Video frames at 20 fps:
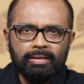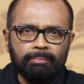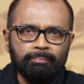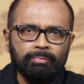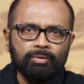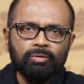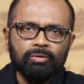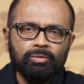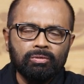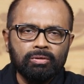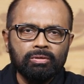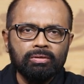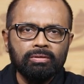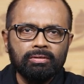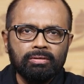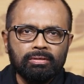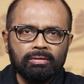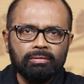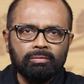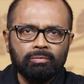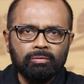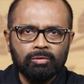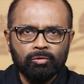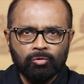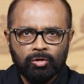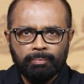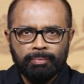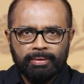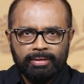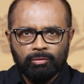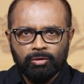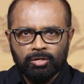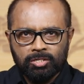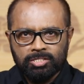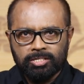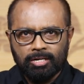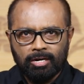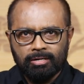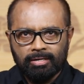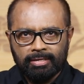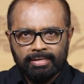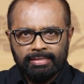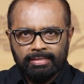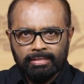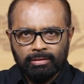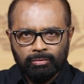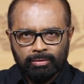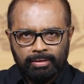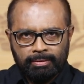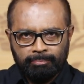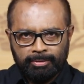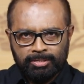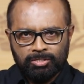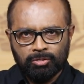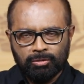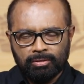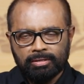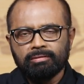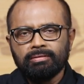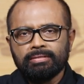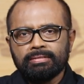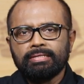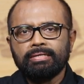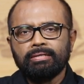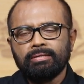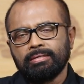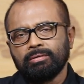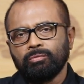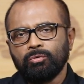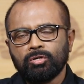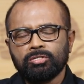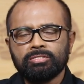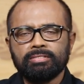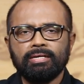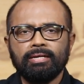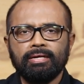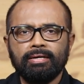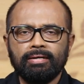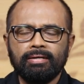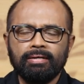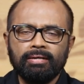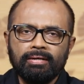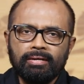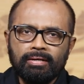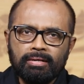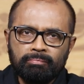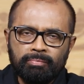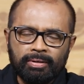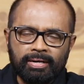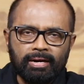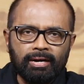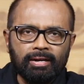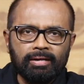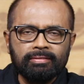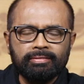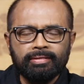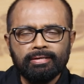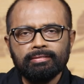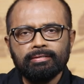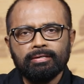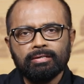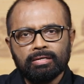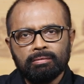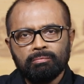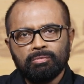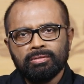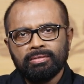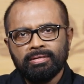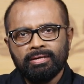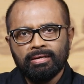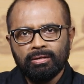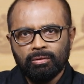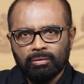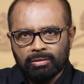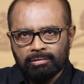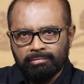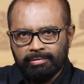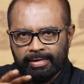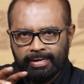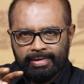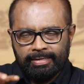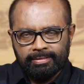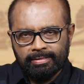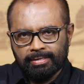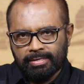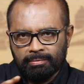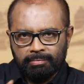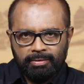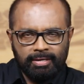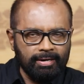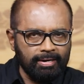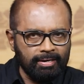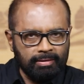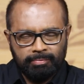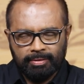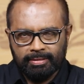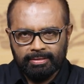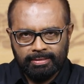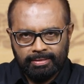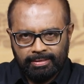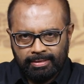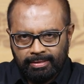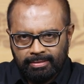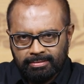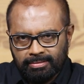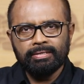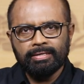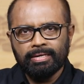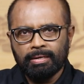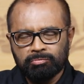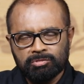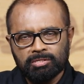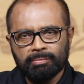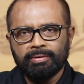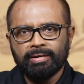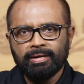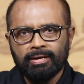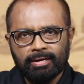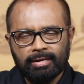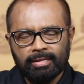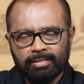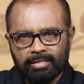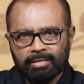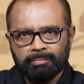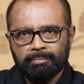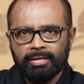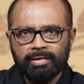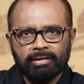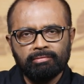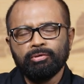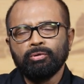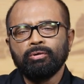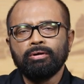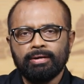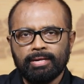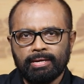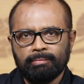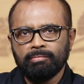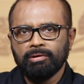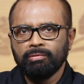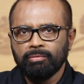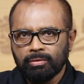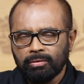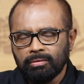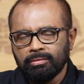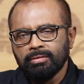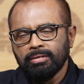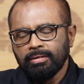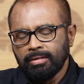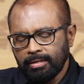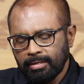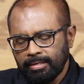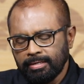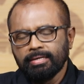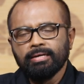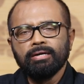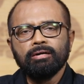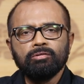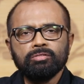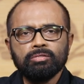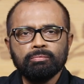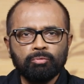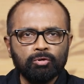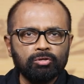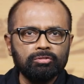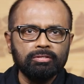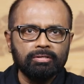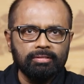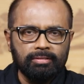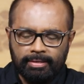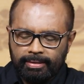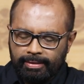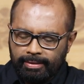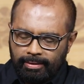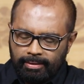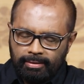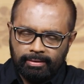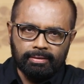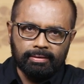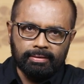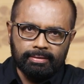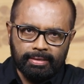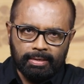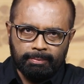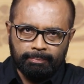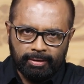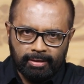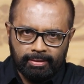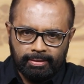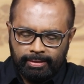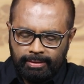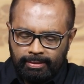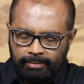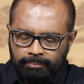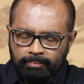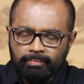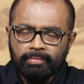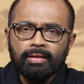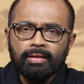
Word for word: இப்போது ஒரு ஒரு குறிப்பிட்ட ஒரு ஸ்லாட்டுக்கு இந்த ஒரு எபிசோடுக்கு வந்து ஒரு சில படங்களை நான் தேர்ந்தெடுக்கும் போது அதில் ஒரு வெரைட்டி இருக்க மாதிரி நான் பார்த்துக்கிட்டேன் நீங்கள் அனுப்பிச்ச படங்கள் எல்லாத்துக்குமே ரிவ்யூ கட்டாயமாக வரும் நீங்கள் கொஞ்சம் பொறுத்திருந்து நீங்கள் நீங்கள் பாருங்கள்